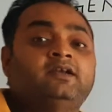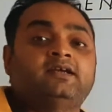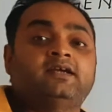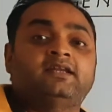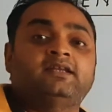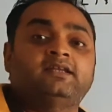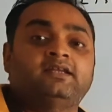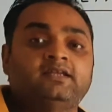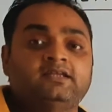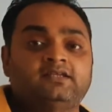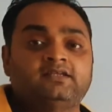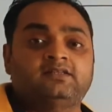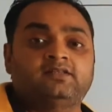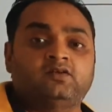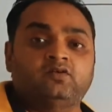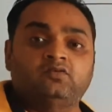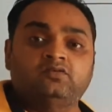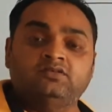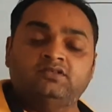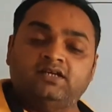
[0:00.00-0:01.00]
करेंगे किस
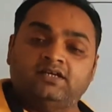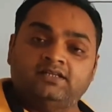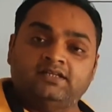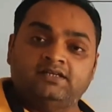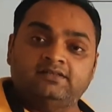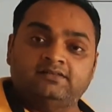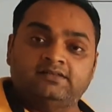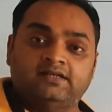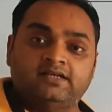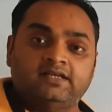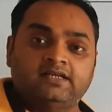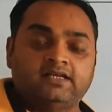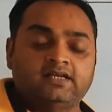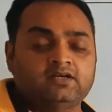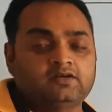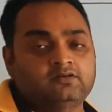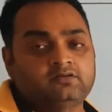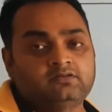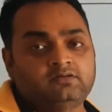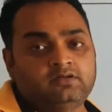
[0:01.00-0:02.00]
कौन ज़्यादा एसिडिक है
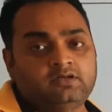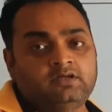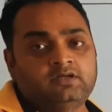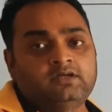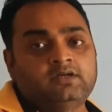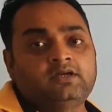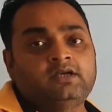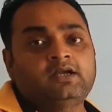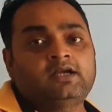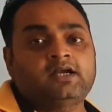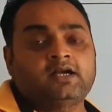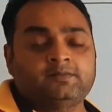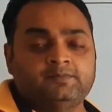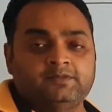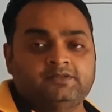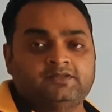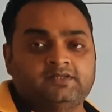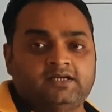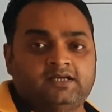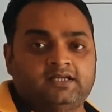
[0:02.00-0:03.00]
कौन कम
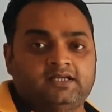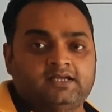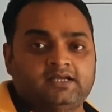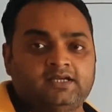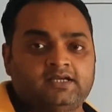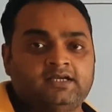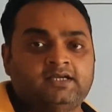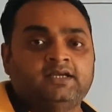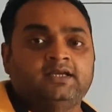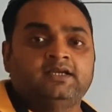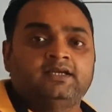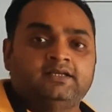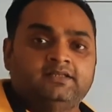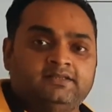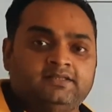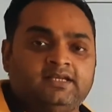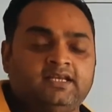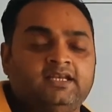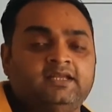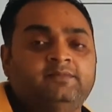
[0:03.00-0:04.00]
एसिडिक है
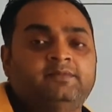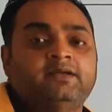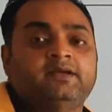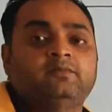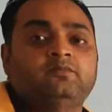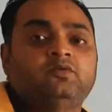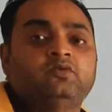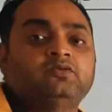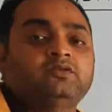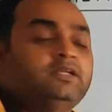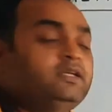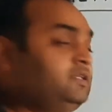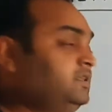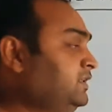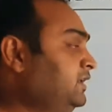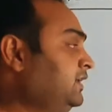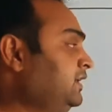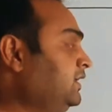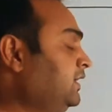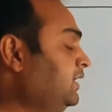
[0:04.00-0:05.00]
इसके लिए भी हम लोग
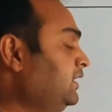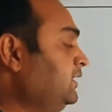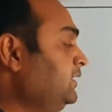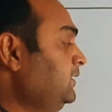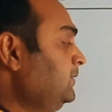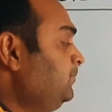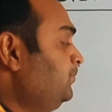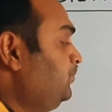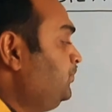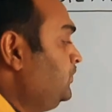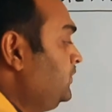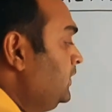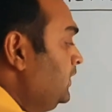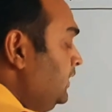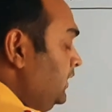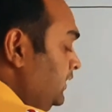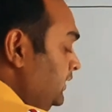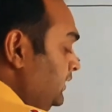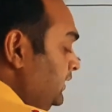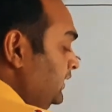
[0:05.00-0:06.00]
देखते हैं कहानी
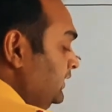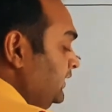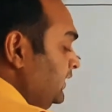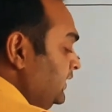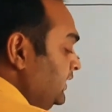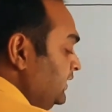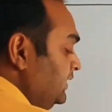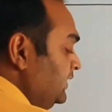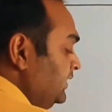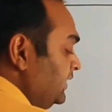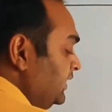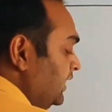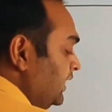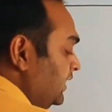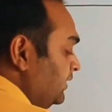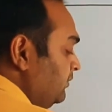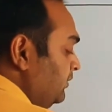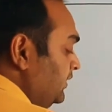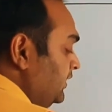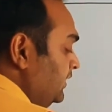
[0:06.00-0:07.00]
ये देख लीजिए
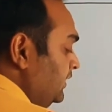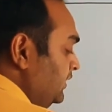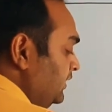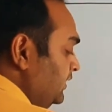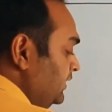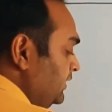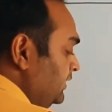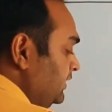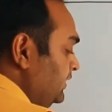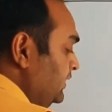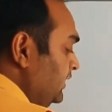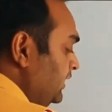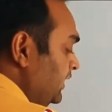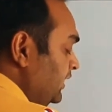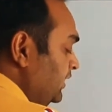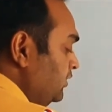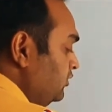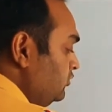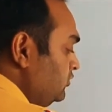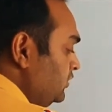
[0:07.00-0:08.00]
कार्बन है ये
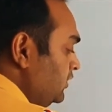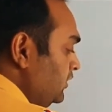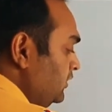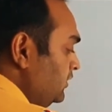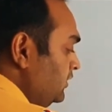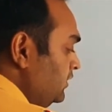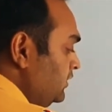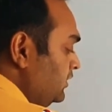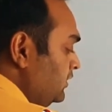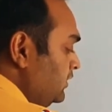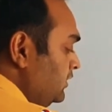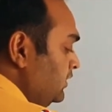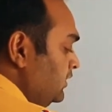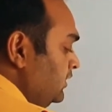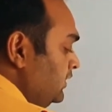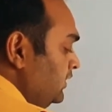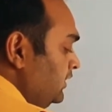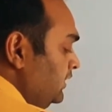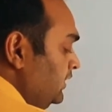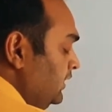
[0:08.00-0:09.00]
हाइड्रोजन
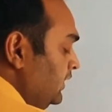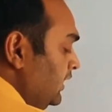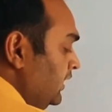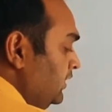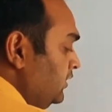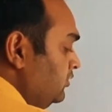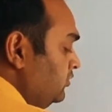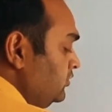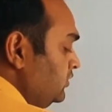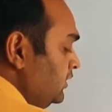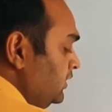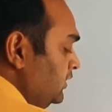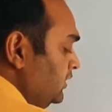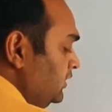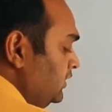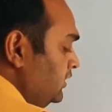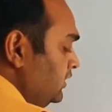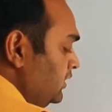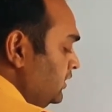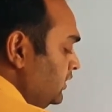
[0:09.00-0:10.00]
ये हाइड्रोजन
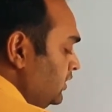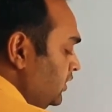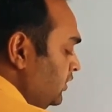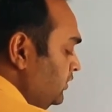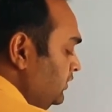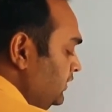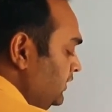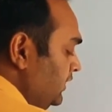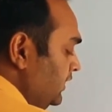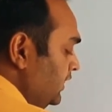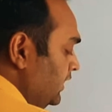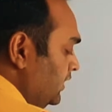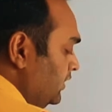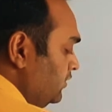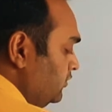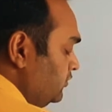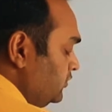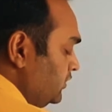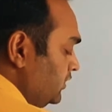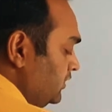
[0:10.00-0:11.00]
और ये
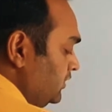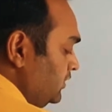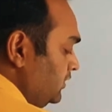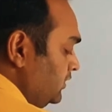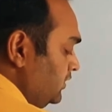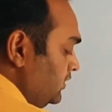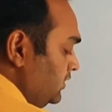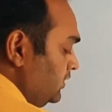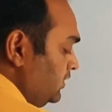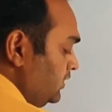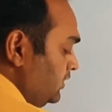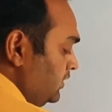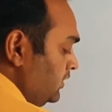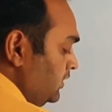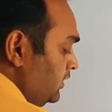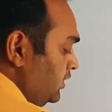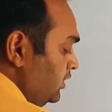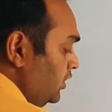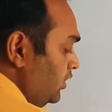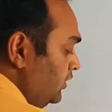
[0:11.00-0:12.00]
हाइड्रोजन
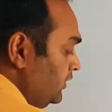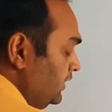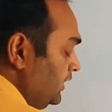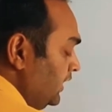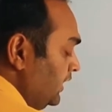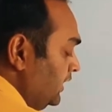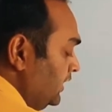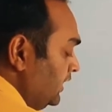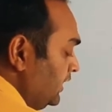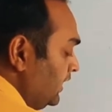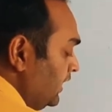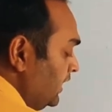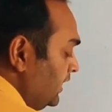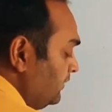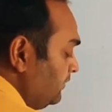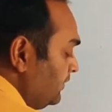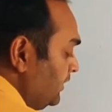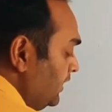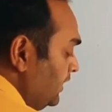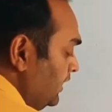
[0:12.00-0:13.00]
और यहाँ लगा
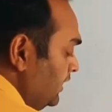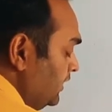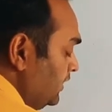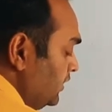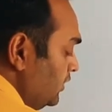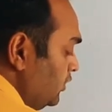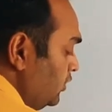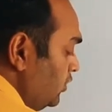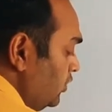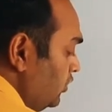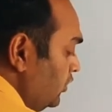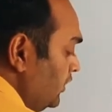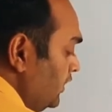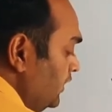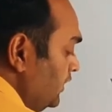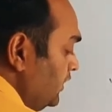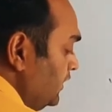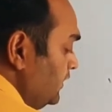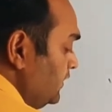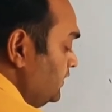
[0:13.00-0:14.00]
आपका
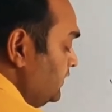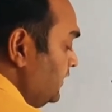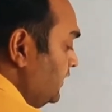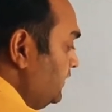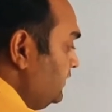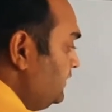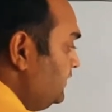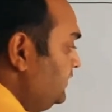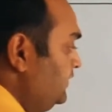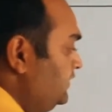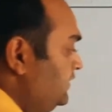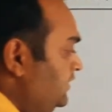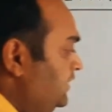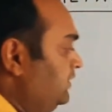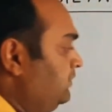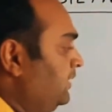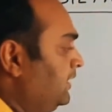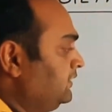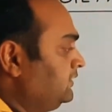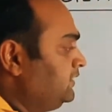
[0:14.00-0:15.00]
क्लोरीन इस तरह से
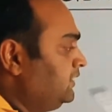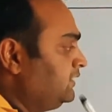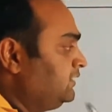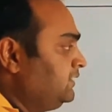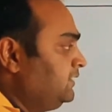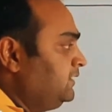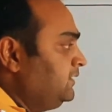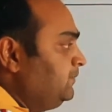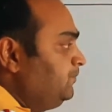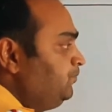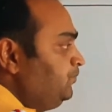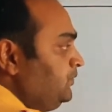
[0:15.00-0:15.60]
इसकी बात करते हैं